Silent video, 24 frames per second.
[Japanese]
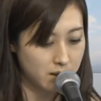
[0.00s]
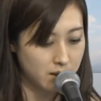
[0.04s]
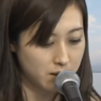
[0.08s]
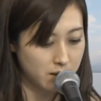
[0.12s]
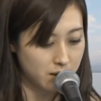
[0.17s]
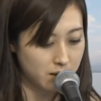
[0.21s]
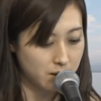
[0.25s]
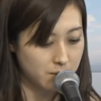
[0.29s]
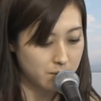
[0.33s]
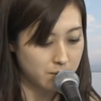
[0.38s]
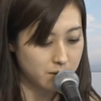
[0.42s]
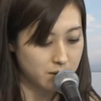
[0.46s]

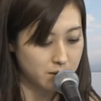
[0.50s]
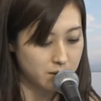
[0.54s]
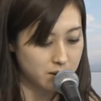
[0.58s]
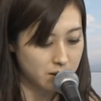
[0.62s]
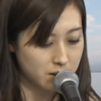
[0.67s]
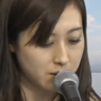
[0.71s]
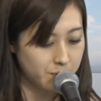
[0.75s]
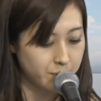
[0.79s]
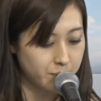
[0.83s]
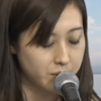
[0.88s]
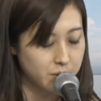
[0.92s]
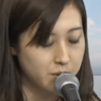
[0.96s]
きまし
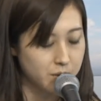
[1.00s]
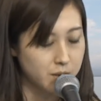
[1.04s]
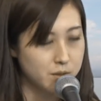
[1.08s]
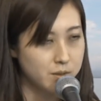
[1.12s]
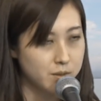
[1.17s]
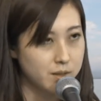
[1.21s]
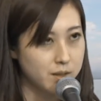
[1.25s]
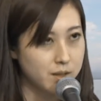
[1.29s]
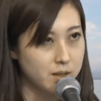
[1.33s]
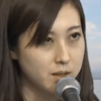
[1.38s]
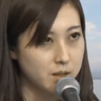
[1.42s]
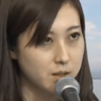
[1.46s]
たでそ
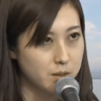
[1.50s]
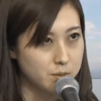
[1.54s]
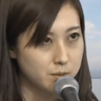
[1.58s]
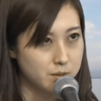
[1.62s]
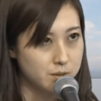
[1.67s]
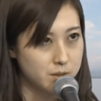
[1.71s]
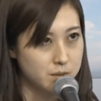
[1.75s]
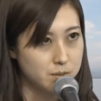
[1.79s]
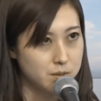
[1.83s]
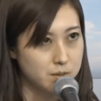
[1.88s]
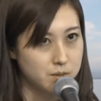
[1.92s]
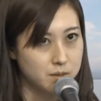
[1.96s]
れだっても
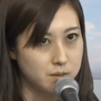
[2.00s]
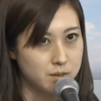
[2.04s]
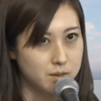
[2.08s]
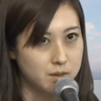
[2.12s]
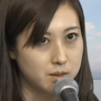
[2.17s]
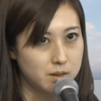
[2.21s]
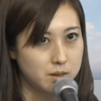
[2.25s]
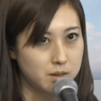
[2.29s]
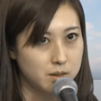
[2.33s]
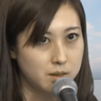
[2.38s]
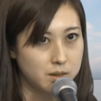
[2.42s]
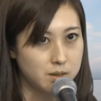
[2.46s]
自
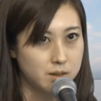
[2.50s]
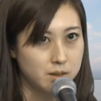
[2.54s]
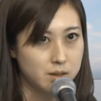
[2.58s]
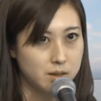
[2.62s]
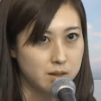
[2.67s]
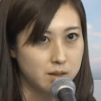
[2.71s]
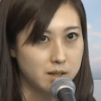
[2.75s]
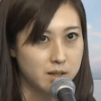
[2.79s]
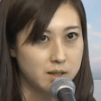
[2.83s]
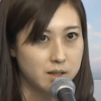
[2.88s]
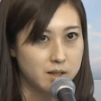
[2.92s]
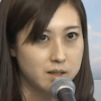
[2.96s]
分
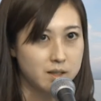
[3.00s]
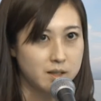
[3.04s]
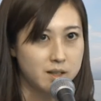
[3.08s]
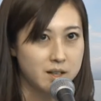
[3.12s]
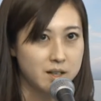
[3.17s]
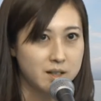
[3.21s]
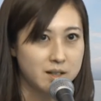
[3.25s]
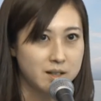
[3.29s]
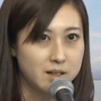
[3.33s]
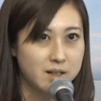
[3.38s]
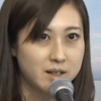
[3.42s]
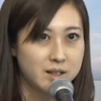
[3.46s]
が行って何
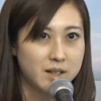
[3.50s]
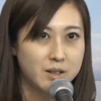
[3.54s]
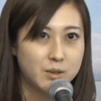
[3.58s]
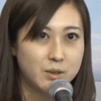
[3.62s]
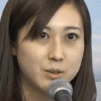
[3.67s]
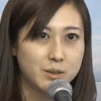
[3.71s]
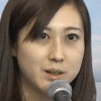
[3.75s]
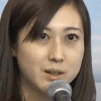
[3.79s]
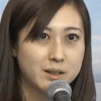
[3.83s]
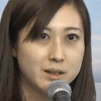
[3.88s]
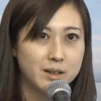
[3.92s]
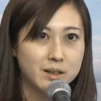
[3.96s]
ができるの
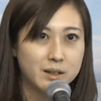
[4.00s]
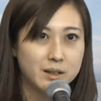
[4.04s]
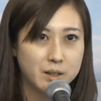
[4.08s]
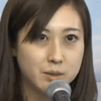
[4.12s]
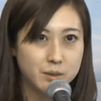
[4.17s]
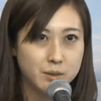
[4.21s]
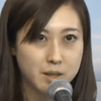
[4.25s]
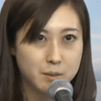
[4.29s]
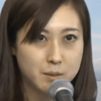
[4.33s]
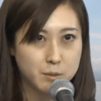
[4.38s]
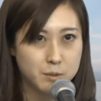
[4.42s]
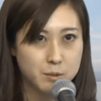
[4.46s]
かなっていう
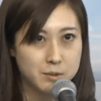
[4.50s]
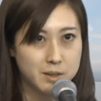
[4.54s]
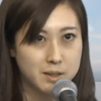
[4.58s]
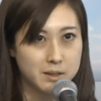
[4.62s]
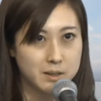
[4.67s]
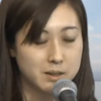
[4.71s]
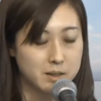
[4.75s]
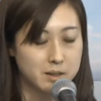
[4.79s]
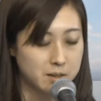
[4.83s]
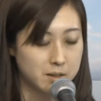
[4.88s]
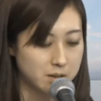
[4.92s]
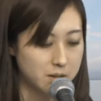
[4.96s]
疑問はあっ
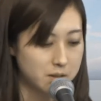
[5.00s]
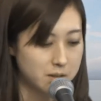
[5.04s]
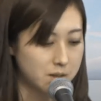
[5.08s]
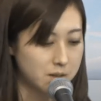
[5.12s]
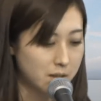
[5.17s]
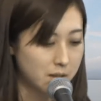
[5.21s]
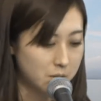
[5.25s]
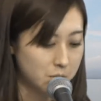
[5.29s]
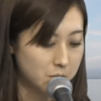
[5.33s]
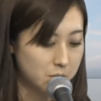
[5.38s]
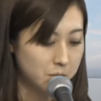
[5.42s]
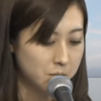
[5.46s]
たんですけ
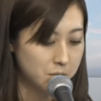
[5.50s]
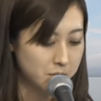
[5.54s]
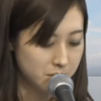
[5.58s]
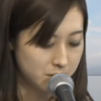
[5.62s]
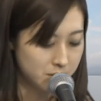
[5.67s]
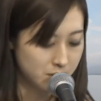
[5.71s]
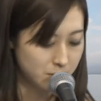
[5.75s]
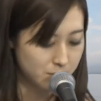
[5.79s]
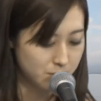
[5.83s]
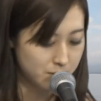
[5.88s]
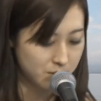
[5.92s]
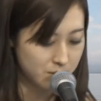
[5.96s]
どそ
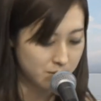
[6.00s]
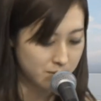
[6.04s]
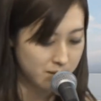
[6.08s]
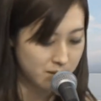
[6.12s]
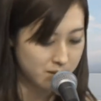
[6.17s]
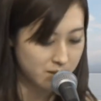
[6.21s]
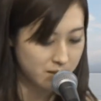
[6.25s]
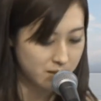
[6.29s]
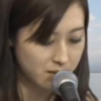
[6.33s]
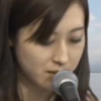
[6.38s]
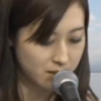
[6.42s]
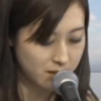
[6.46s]
れもあの
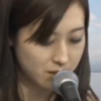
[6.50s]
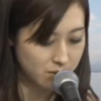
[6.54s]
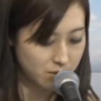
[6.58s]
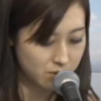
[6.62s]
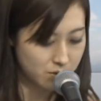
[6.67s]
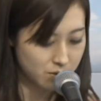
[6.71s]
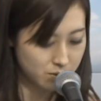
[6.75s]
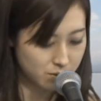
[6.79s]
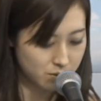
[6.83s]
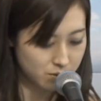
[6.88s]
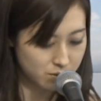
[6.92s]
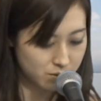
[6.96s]
エゼキエル
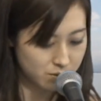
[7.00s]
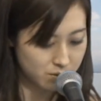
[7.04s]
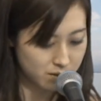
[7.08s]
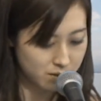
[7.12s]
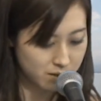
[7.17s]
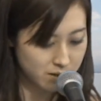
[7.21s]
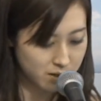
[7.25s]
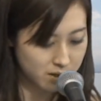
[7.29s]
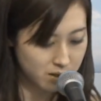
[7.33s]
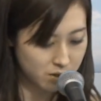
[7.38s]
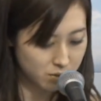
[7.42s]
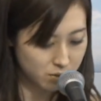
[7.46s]
書の
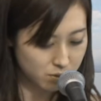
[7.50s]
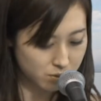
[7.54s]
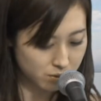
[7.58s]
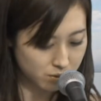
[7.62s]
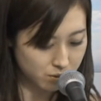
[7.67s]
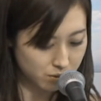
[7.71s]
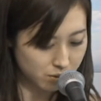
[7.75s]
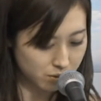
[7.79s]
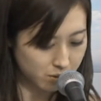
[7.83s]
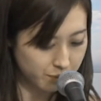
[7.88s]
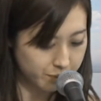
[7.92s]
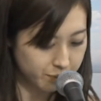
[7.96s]
2章
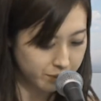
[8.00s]
の